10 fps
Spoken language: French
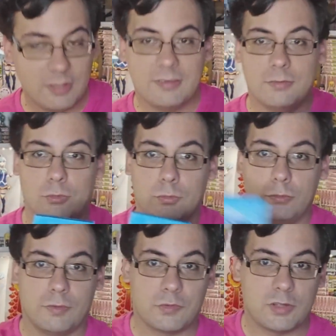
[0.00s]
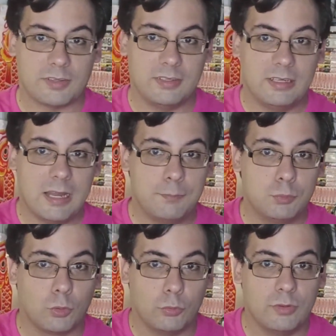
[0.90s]
thé, c'est du, je veux dire, c'est de la
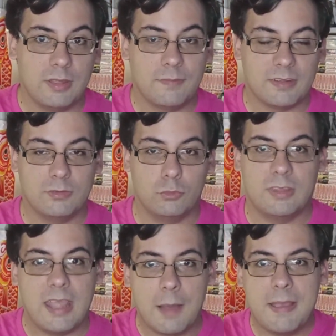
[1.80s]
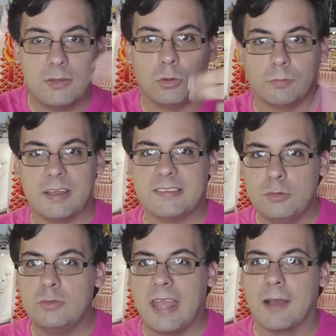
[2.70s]
poudre de thé. Enfin, c'est du thé à mettre, enfin
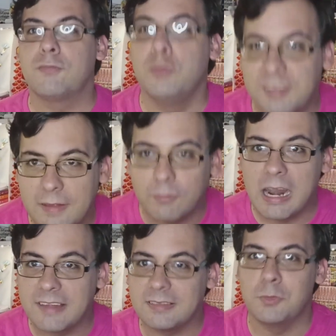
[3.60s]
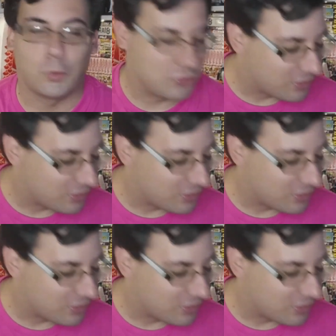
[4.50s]
c'est du thé infusé. Voilà, c'est moi que je